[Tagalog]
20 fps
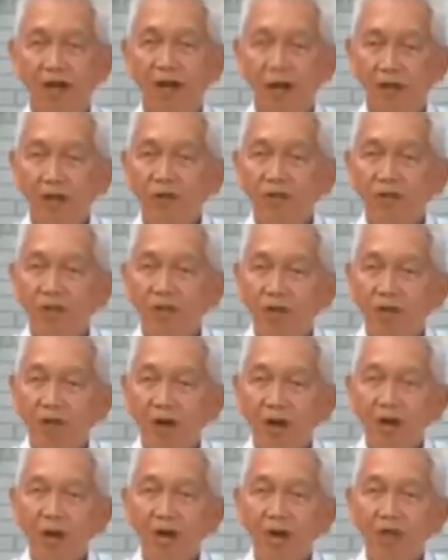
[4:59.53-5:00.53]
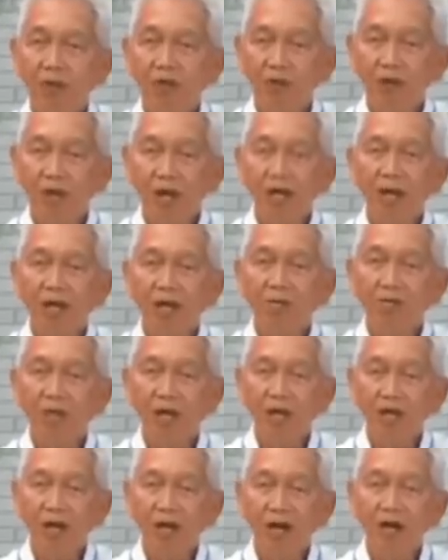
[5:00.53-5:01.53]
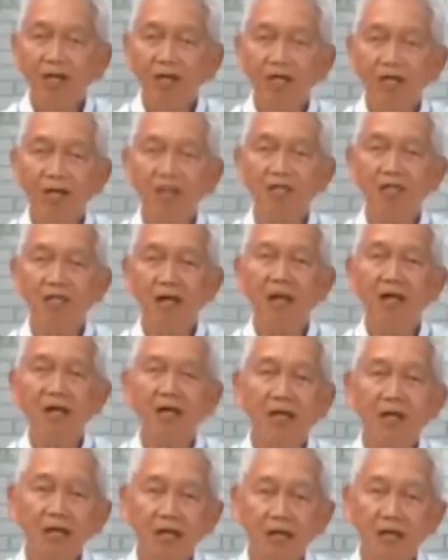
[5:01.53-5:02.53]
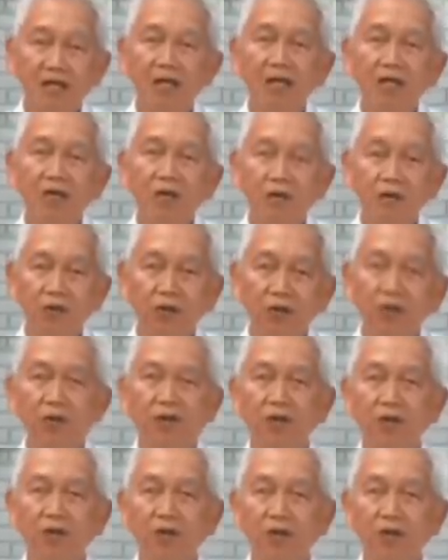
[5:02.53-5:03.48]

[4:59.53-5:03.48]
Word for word: Ngayon siya naman ang una nagbinyag sa isang hindi Hudyo,